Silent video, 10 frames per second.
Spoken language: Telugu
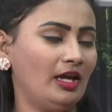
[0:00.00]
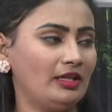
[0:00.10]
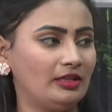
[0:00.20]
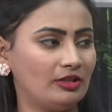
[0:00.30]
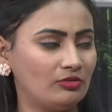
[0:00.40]

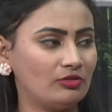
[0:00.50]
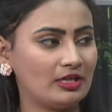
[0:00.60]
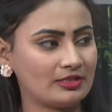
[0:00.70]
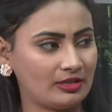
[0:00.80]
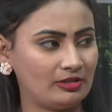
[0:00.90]
అండ్
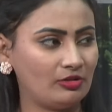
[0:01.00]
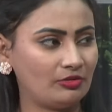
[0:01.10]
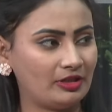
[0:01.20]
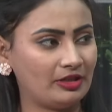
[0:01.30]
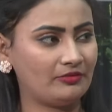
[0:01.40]
ఎక్కువగా సన్లో
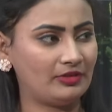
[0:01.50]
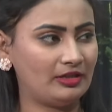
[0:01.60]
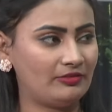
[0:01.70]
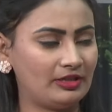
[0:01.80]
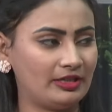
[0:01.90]
ఉండడం
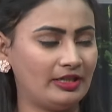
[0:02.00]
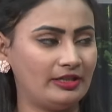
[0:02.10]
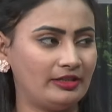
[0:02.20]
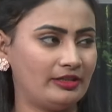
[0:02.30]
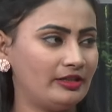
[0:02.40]
వల్ల వాళ్ళకి
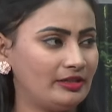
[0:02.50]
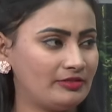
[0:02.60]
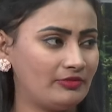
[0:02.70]
ఏంటంటే